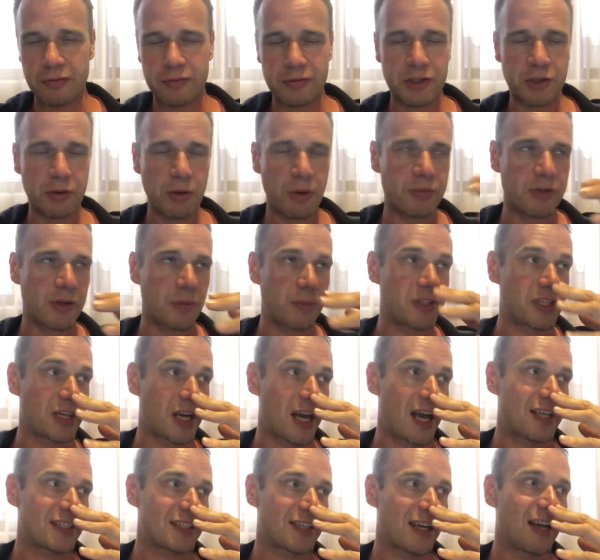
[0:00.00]
siłę
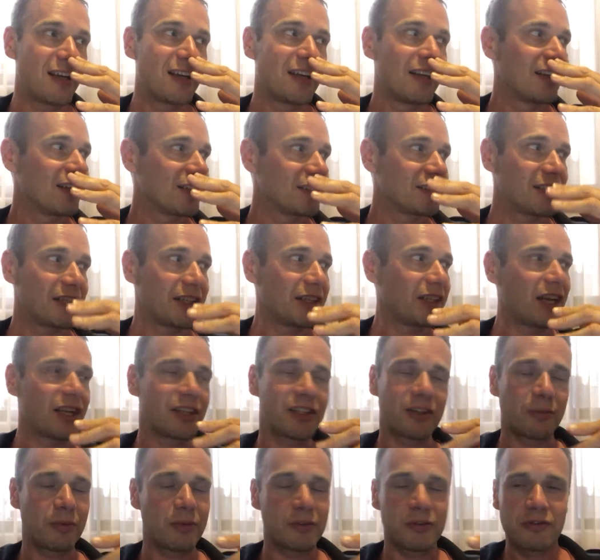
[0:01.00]
przebicia hasa. Nie, nie,
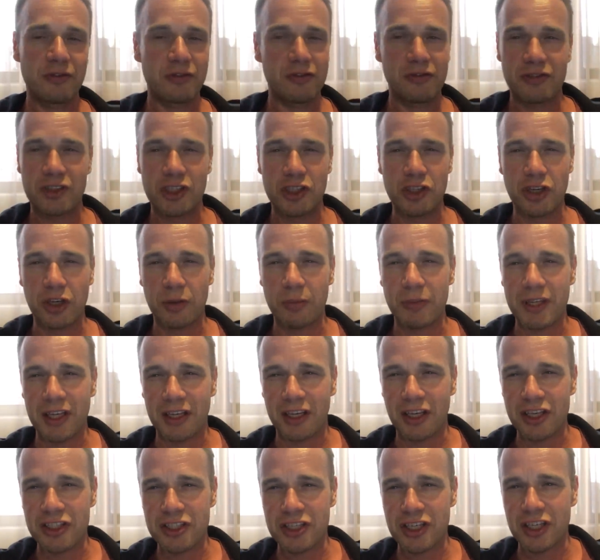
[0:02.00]
to by w życiu nikt by
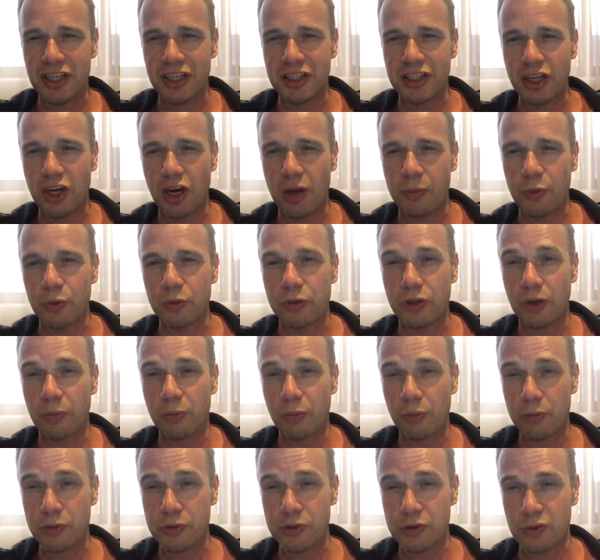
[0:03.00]
takich rzeczy nikt nie robił. To
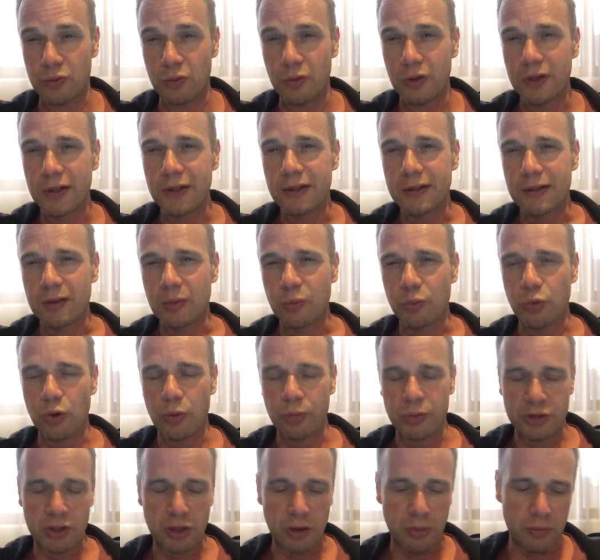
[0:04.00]
po prostu
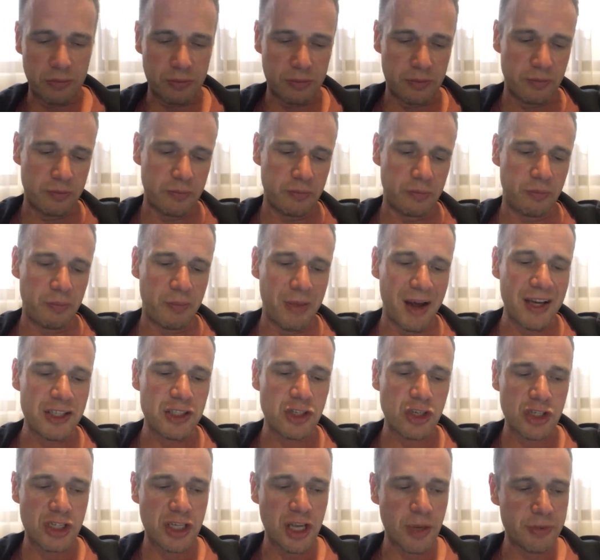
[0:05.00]
byłoby to
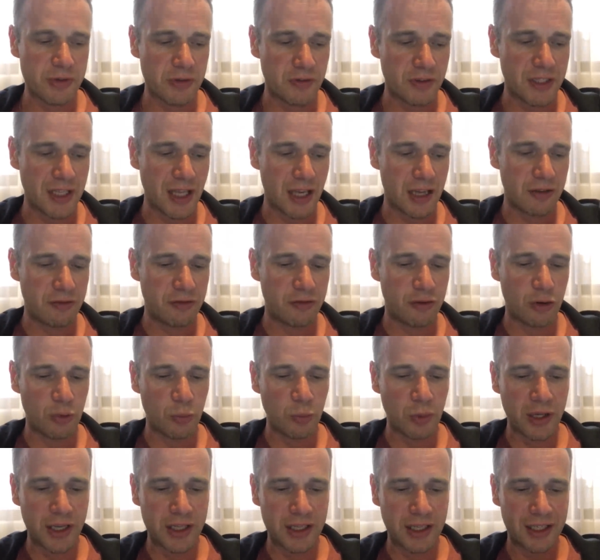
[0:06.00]
bardzo źle przywitane w
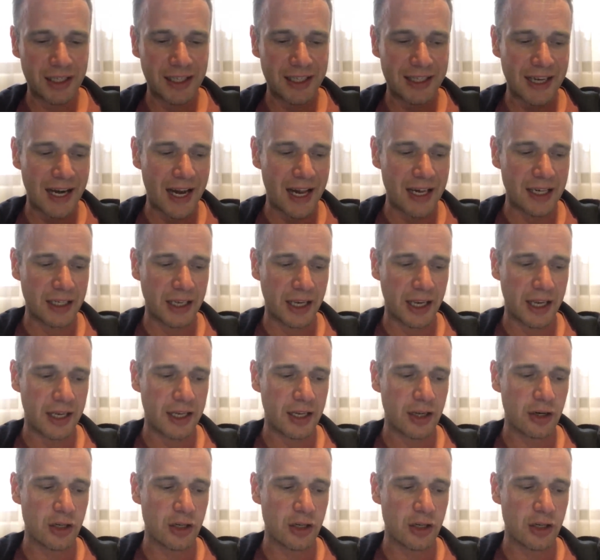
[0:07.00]
Formule 1 generalnie